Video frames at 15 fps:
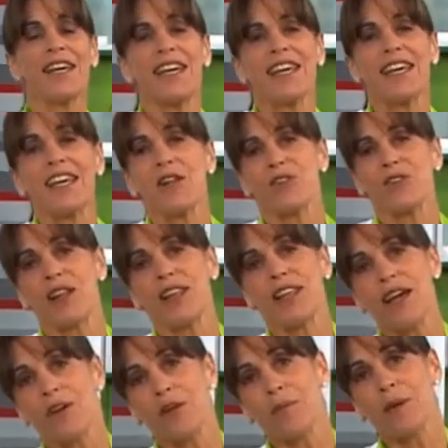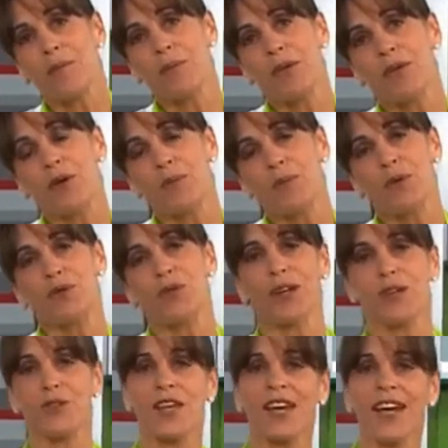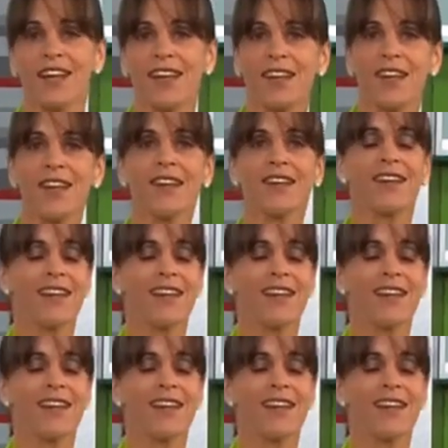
y los celíacos me han pedido postres que no tengan harina.